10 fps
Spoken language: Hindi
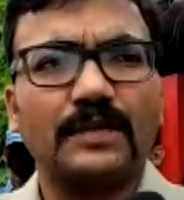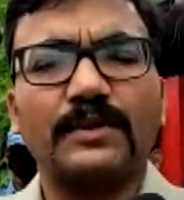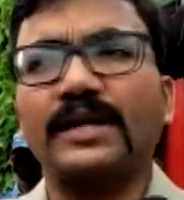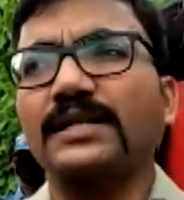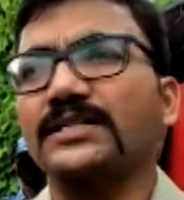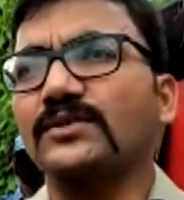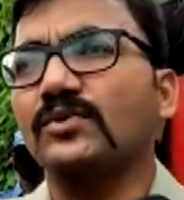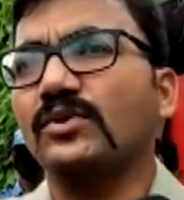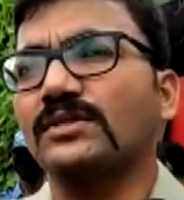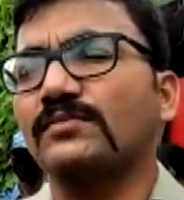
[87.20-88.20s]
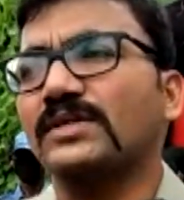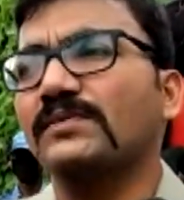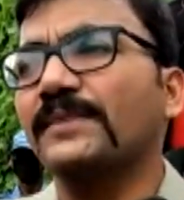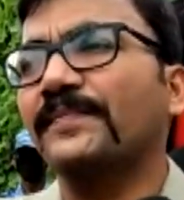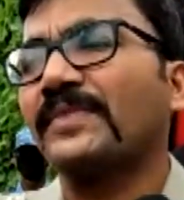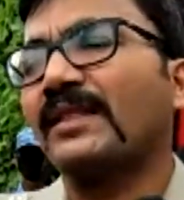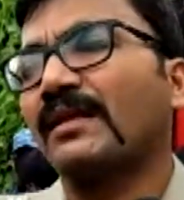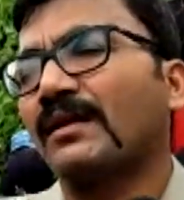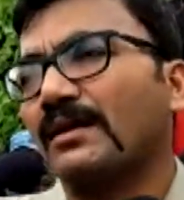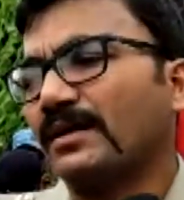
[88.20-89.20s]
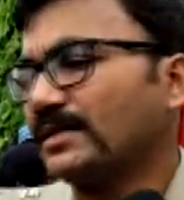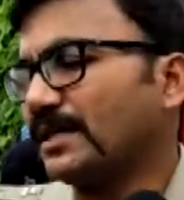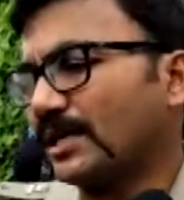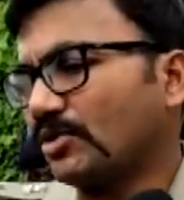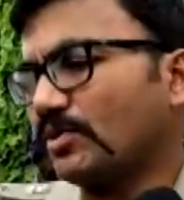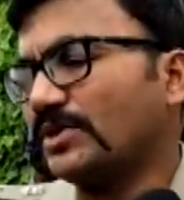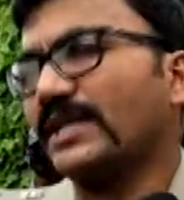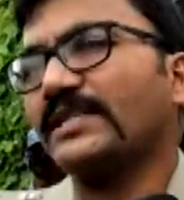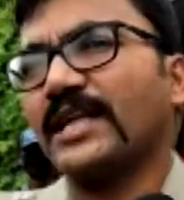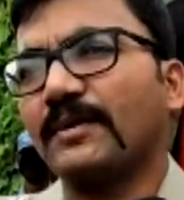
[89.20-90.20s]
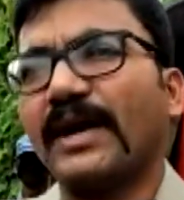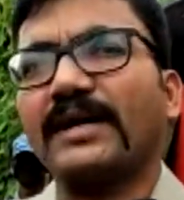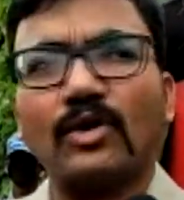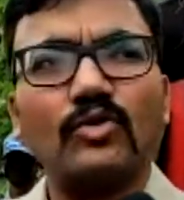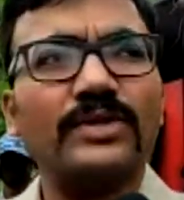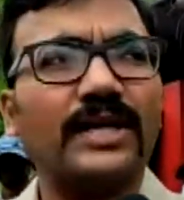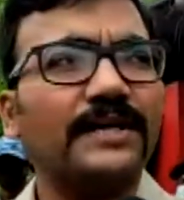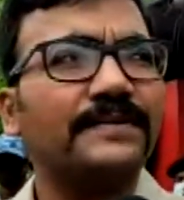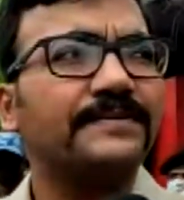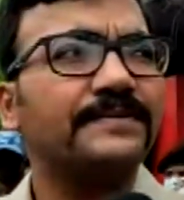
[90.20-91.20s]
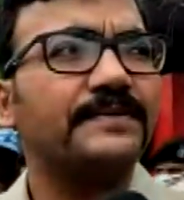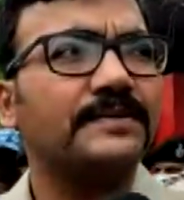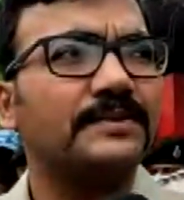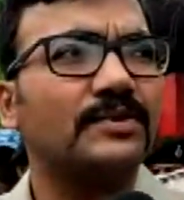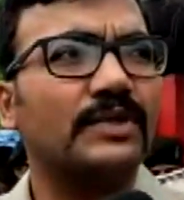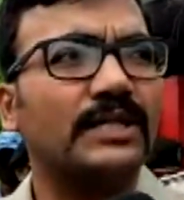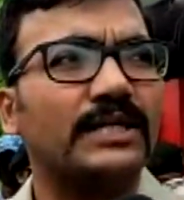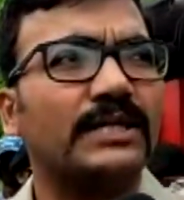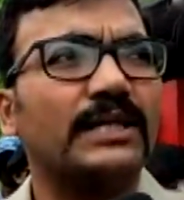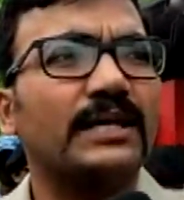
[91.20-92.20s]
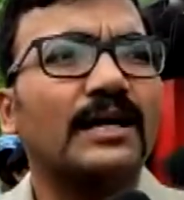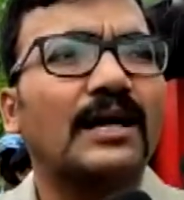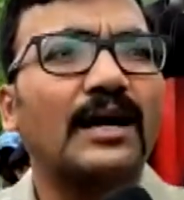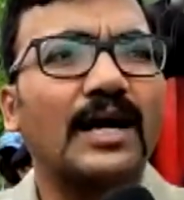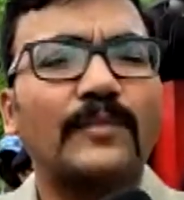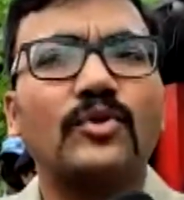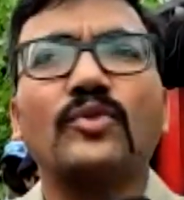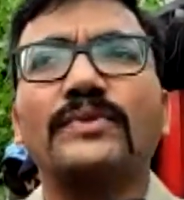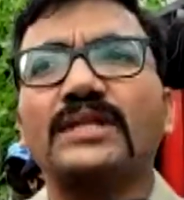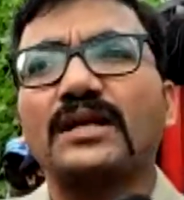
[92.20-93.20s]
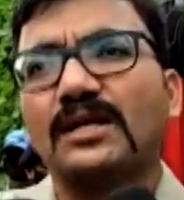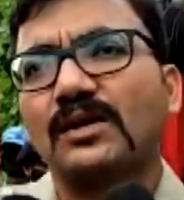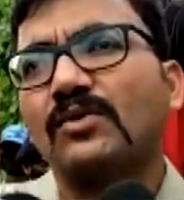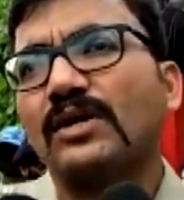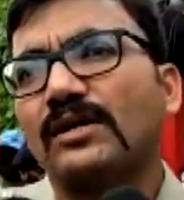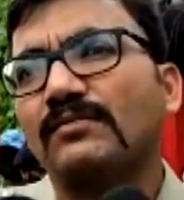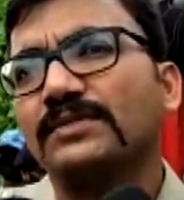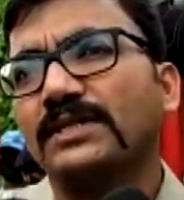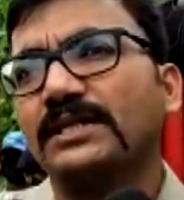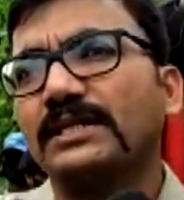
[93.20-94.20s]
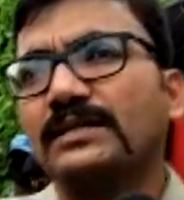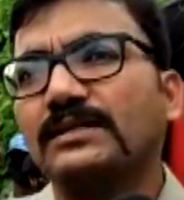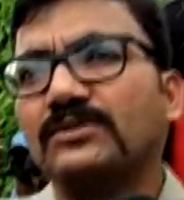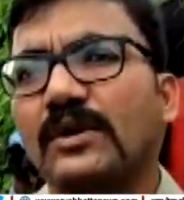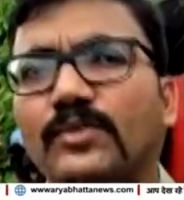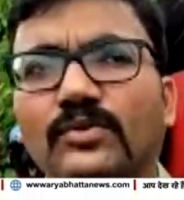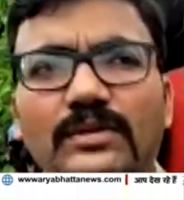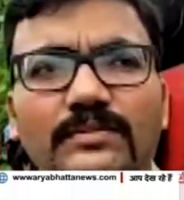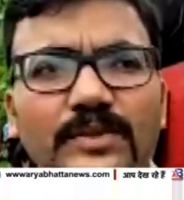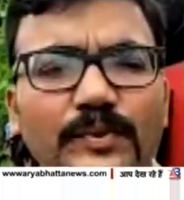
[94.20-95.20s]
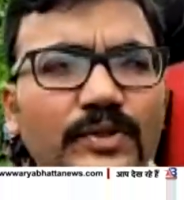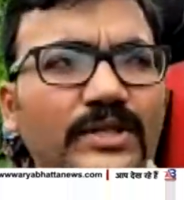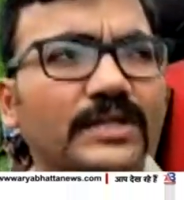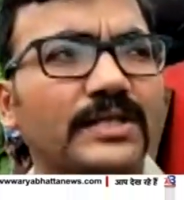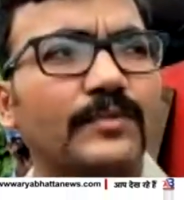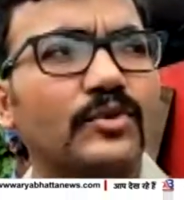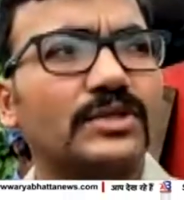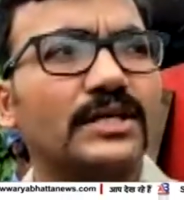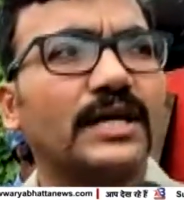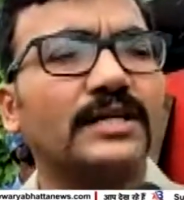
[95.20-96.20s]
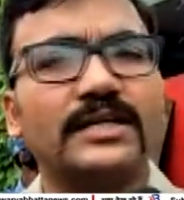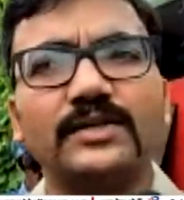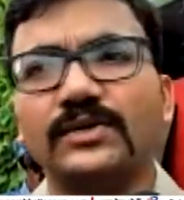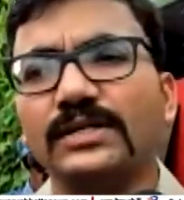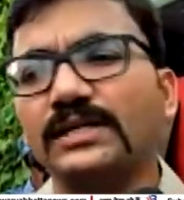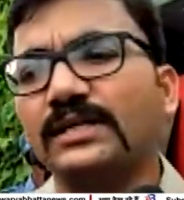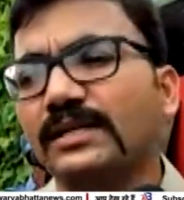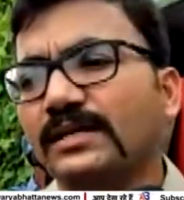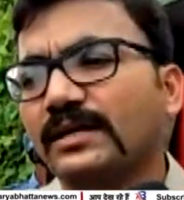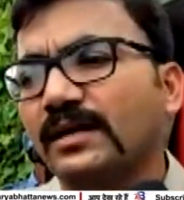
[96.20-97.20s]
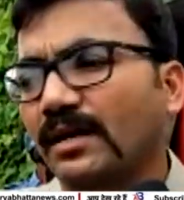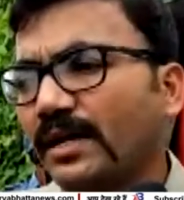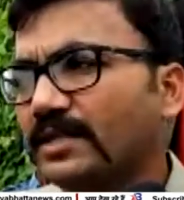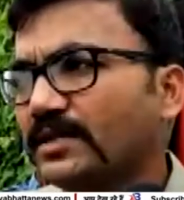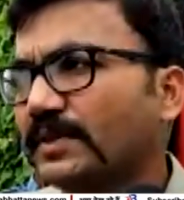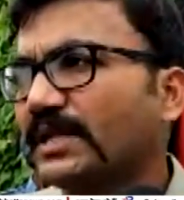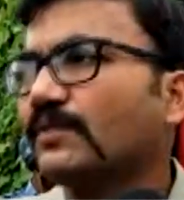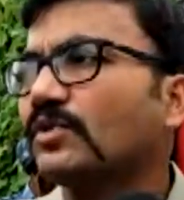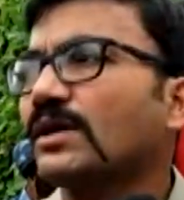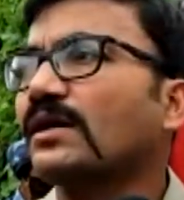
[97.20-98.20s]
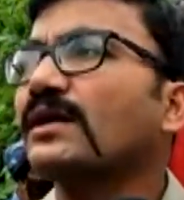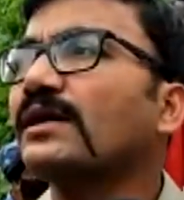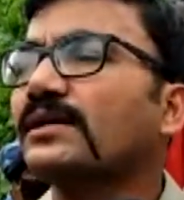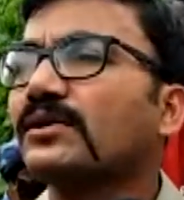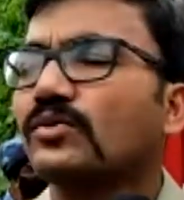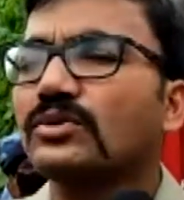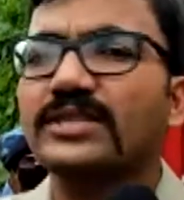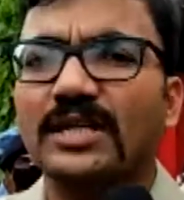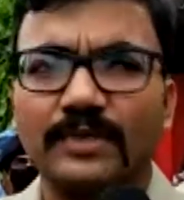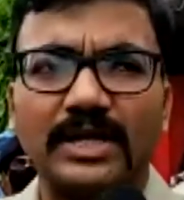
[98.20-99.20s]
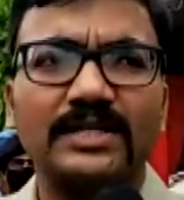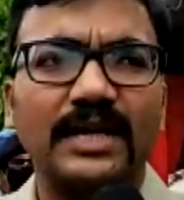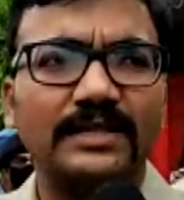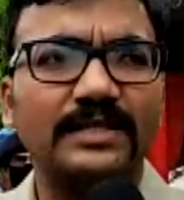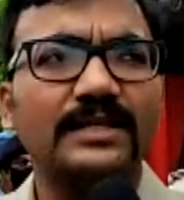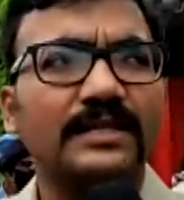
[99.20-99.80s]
खबर रहनी चाहिए उन लोगों के संबंध में इस घटना को हम लोग देखने से एक बैकग्राउंड भी है जो कि आप लोगों की पिछली घटनाओं के क्रम से जो आप लोग रिपोर्टिंग करते हैं आप लोगों को जानकारी रही होगी हर एंगल से पड़ताल हम लोग कर रहे हैं कुल छः अपराधी आए थे